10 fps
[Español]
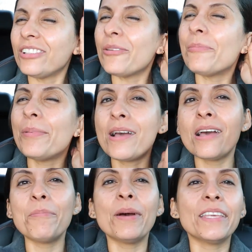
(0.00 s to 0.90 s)
Le digo,
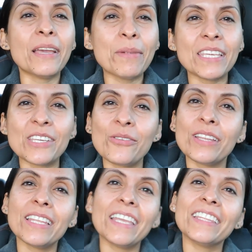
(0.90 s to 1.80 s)
papá, ya me quiero
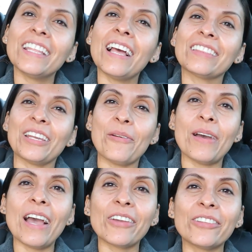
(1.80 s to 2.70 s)
ir de ahí al
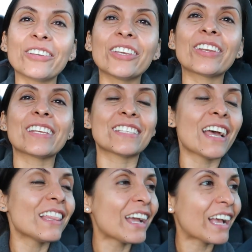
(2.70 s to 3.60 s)
trabajo, ya no quiero
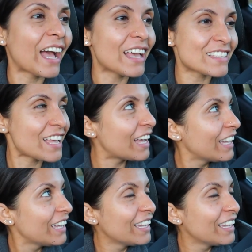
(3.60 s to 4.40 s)
regresar a la casa.